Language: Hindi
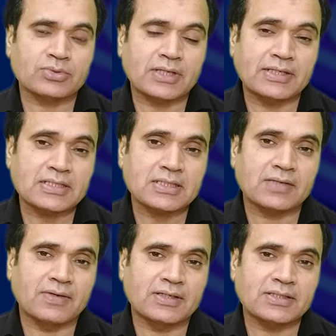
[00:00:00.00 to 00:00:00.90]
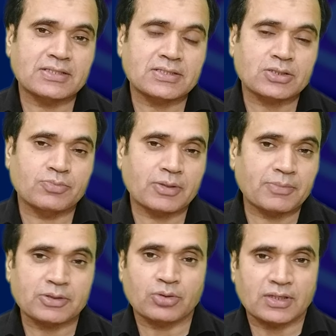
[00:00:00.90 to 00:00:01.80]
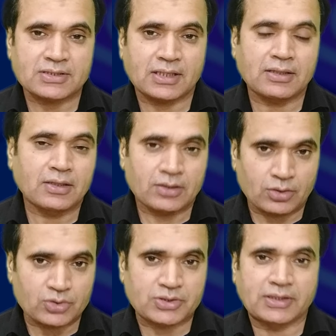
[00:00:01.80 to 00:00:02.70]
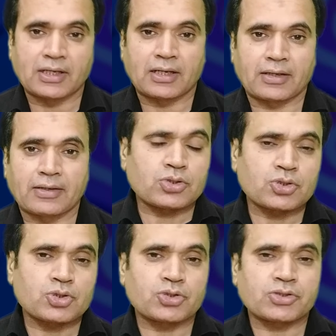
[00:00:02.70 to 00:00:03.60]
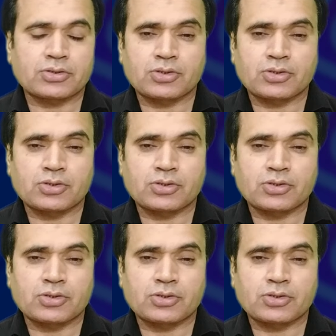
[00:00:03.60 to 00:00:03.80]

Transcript: उसके डिसएडवांटेजेस के ऊपर भी थोड़ा सा रोशनी डालें दोस्तों सो,